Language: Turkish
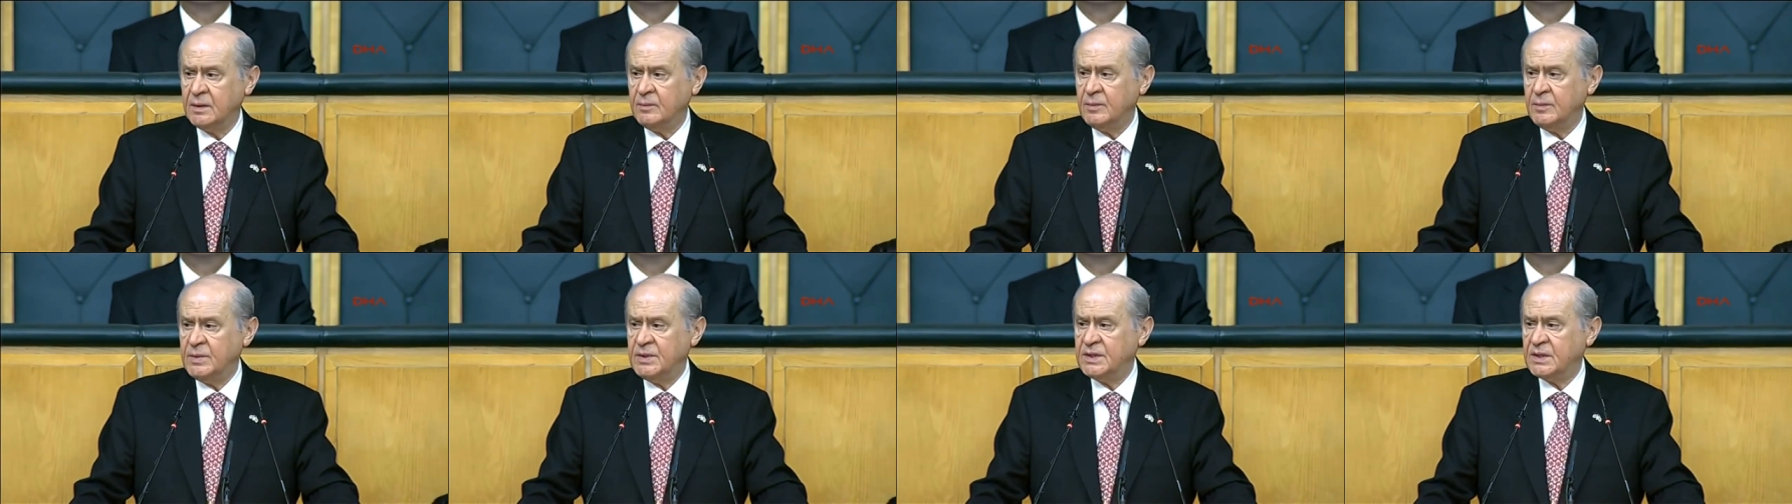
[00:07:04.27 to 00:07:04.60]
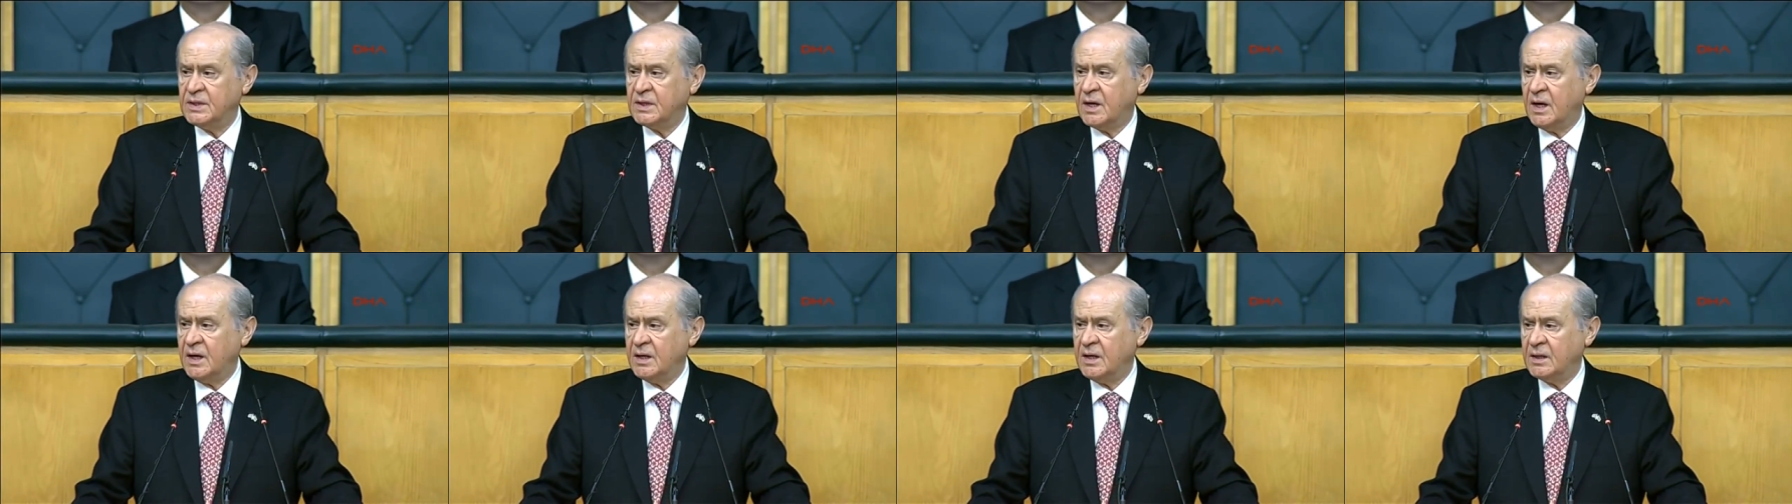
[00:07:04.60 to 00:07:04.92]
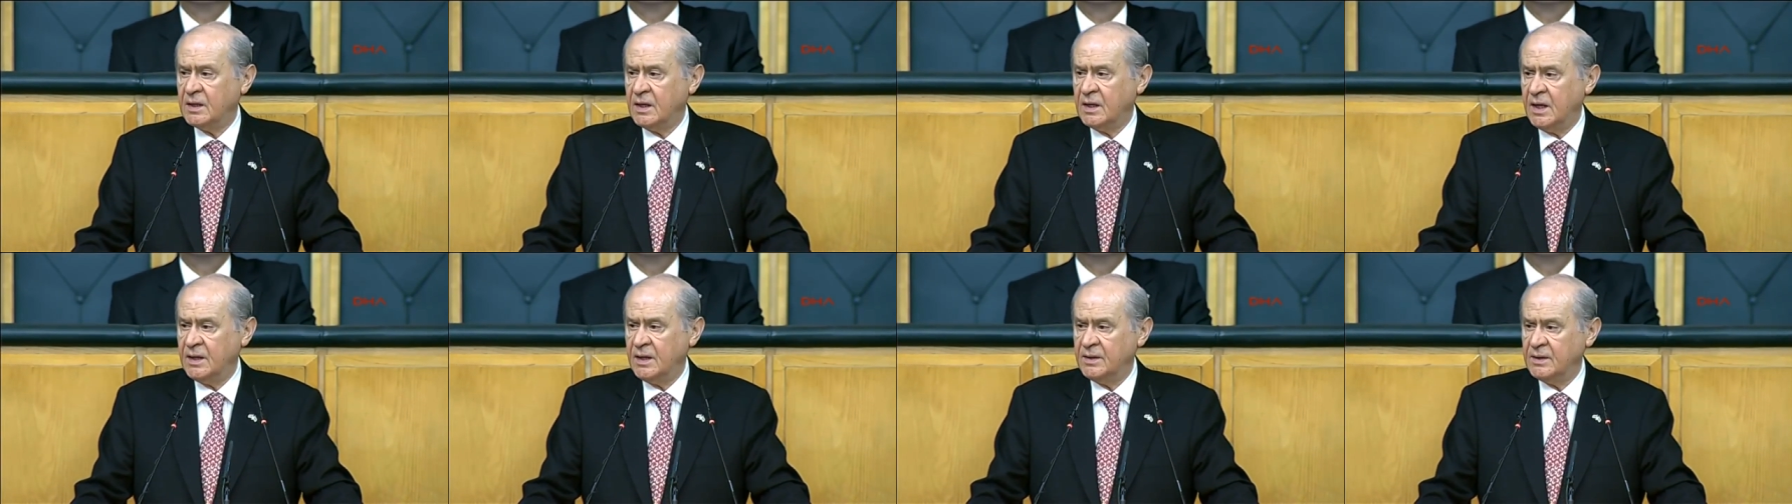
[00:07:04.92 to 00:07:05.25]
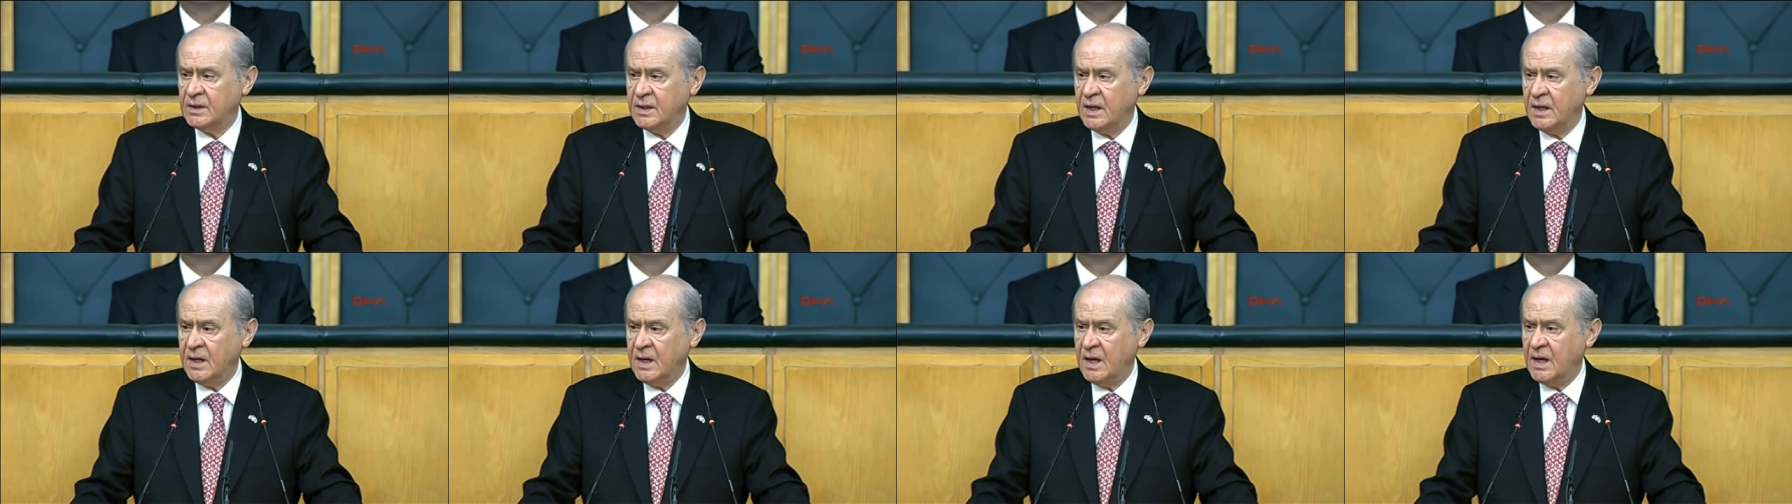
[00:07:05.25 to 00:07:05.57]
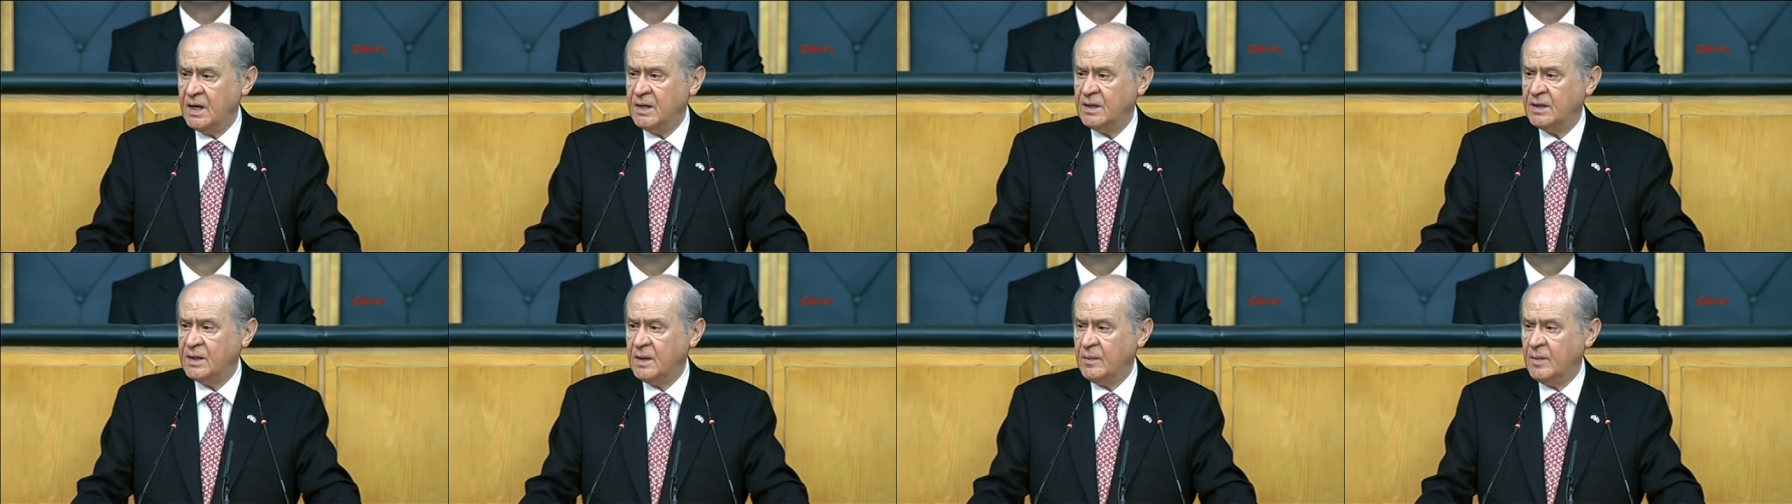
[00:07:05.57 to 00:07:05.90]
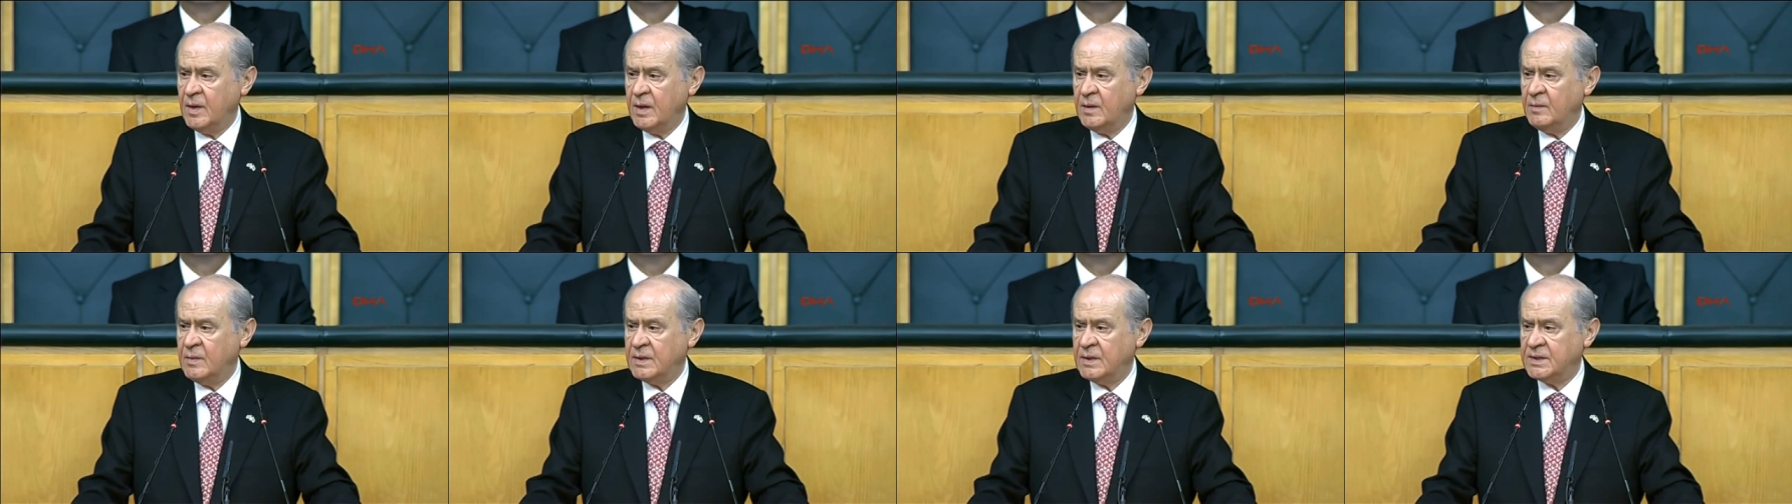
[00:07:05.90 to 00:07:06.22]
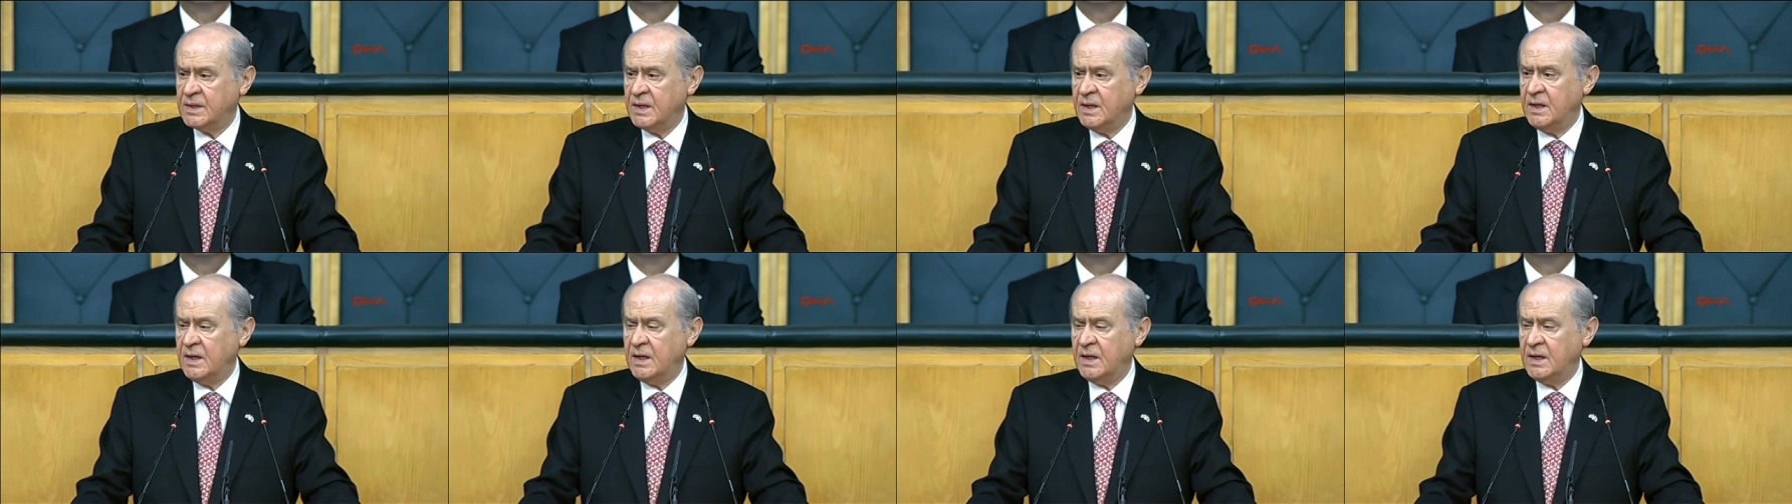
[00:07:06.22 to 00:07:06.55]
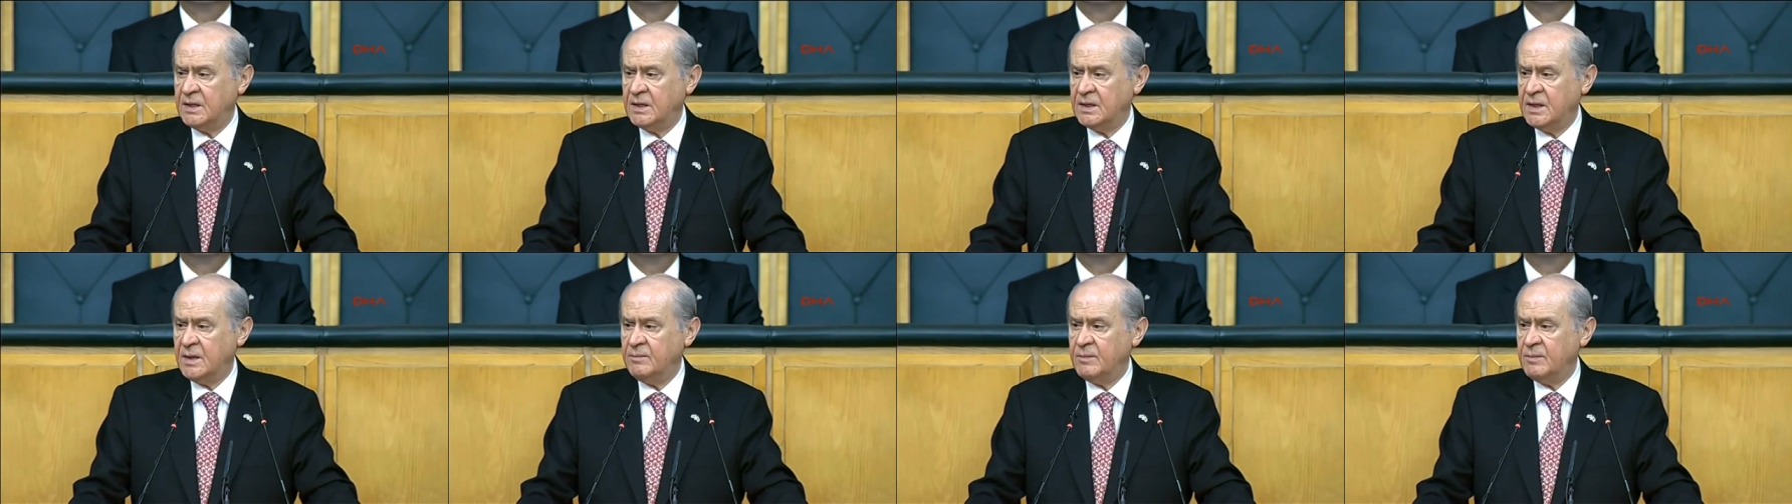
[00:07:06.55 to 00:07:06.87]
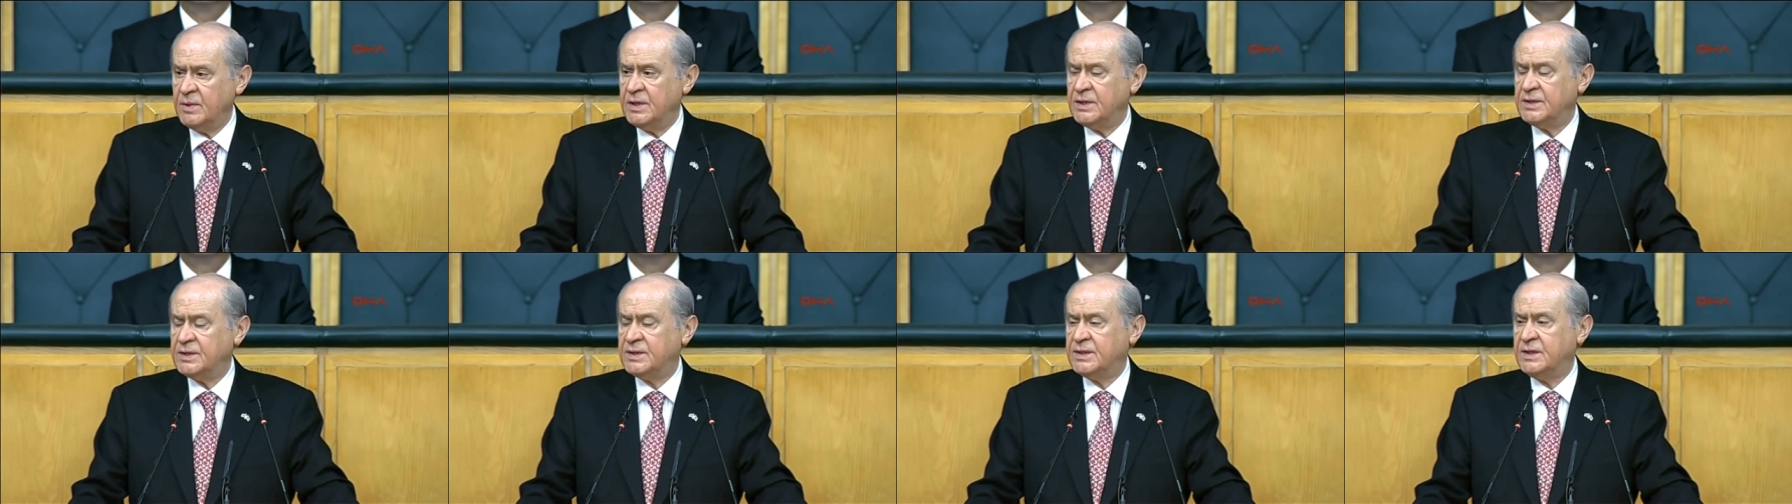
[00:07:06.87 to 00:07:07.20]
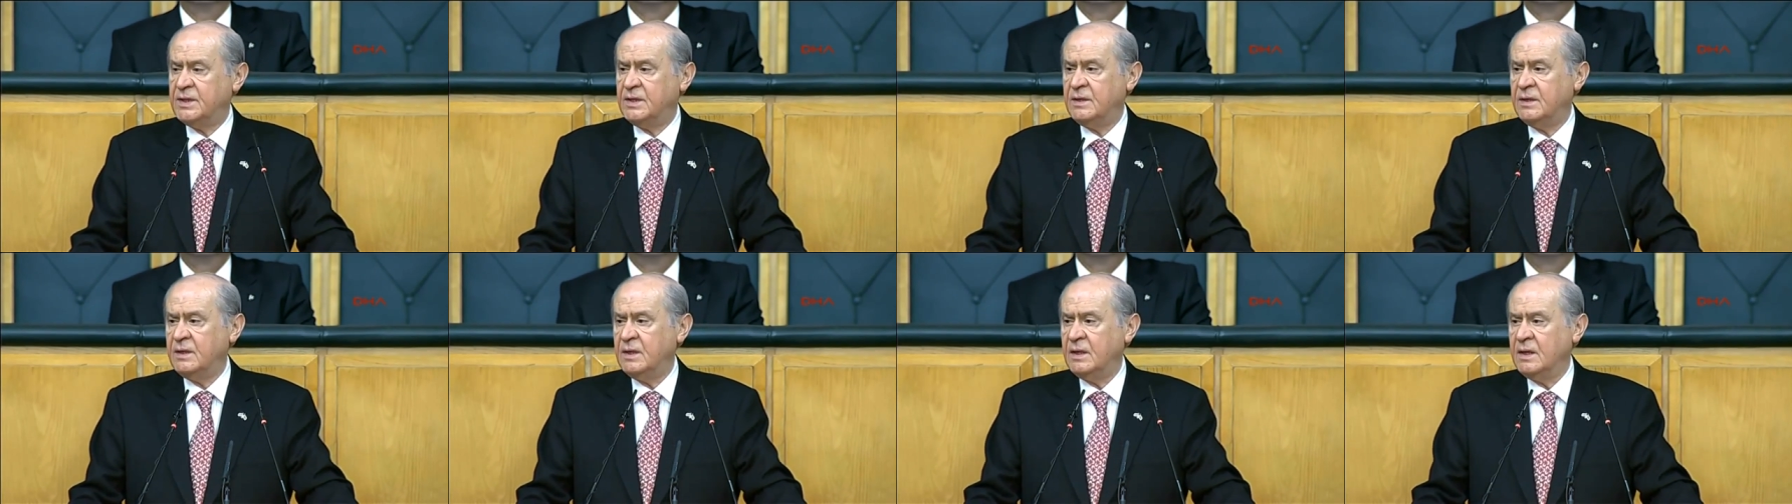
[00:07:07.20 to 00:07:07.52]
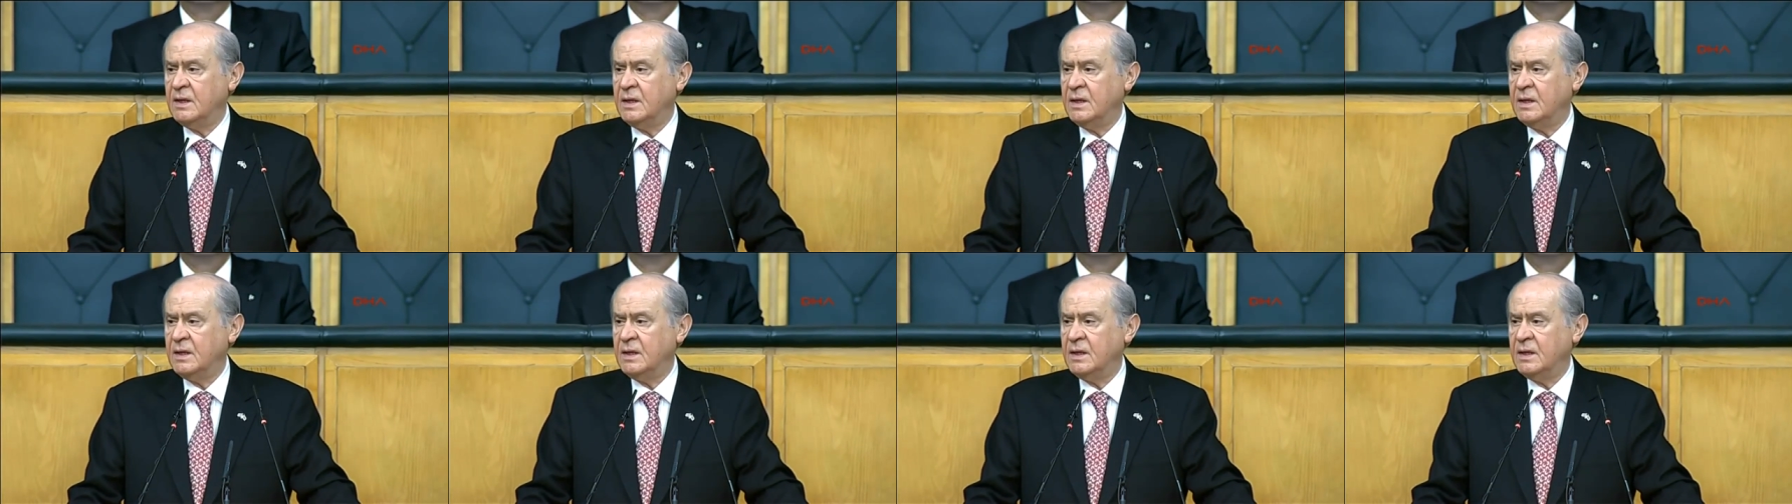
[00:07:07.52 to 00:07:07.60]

Bizi kaygılandıran en temel meselelerden birisi